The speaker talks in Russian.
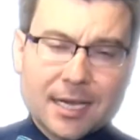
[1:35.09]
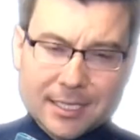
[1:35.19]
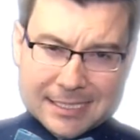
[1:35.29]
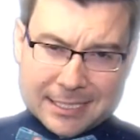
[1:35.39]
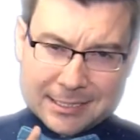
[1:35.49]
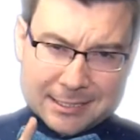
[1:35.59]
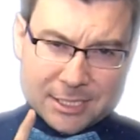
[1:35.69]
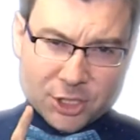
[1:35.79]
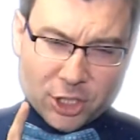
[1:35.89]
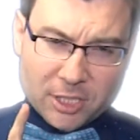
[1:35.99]
Как раз таки для
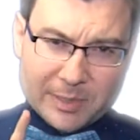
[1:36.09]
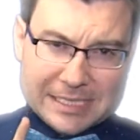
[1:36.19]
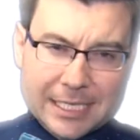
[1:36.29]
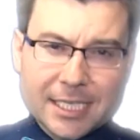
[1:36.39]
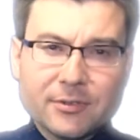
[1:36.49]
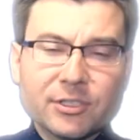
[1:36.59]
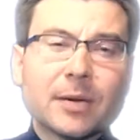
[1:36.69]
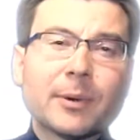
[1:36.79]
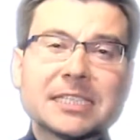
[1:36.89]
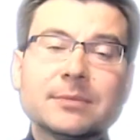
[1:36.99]
достижения последнего
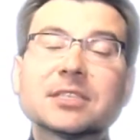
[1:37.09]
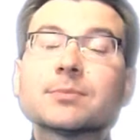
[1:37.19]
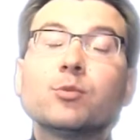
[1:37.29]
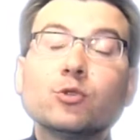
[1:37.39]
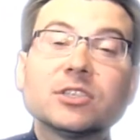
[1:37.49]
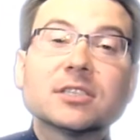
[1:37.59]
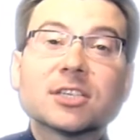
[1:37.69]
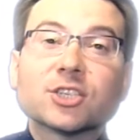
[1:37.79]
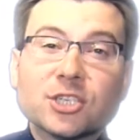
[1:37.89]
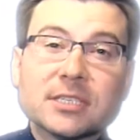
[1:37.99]
необходима
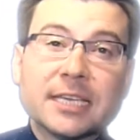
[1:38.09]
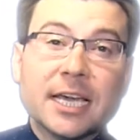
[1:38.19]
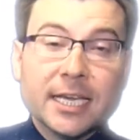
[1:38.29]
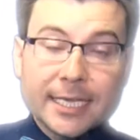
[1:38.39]
спутница жизни.